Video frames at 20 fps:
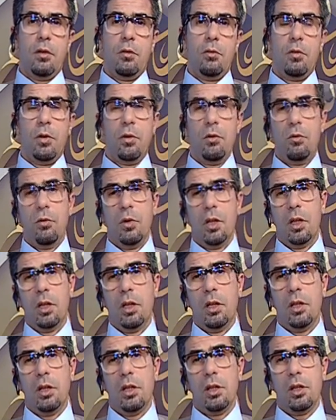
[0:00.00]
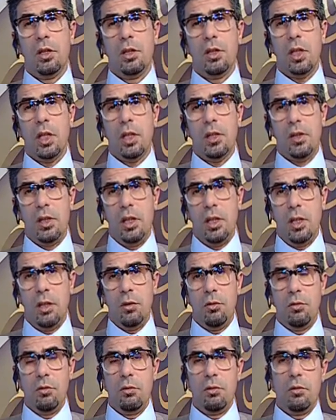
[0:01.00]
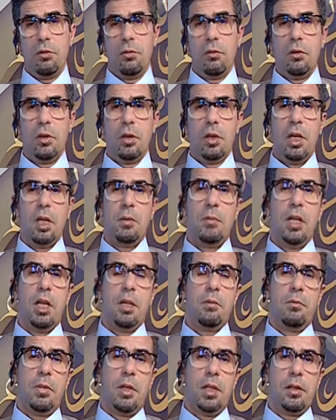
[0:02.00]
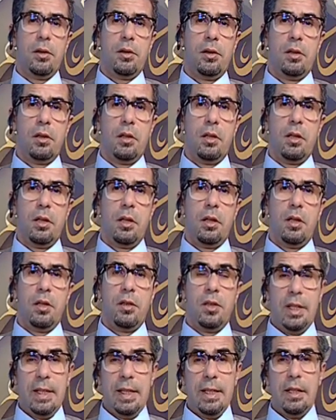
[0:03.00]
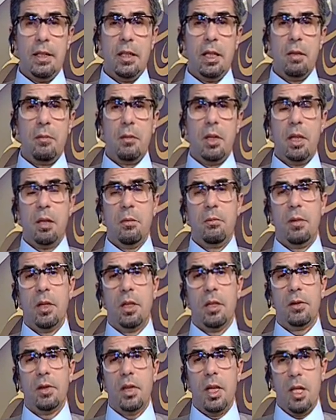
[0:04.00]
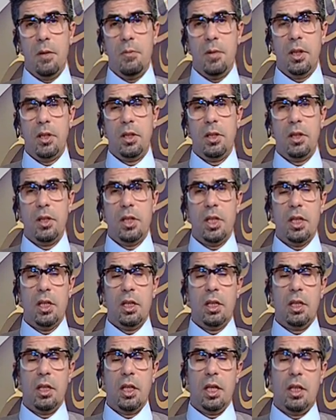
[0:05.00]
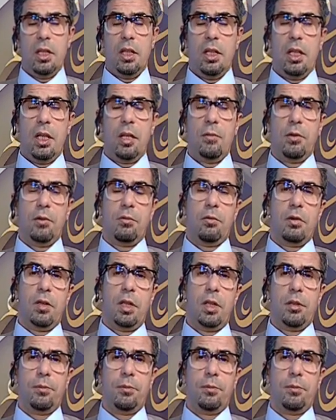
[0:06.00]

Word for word: وهو شخصية أبي العباس سيدي أبي العباس أحمد التجاني عليه رحمة الله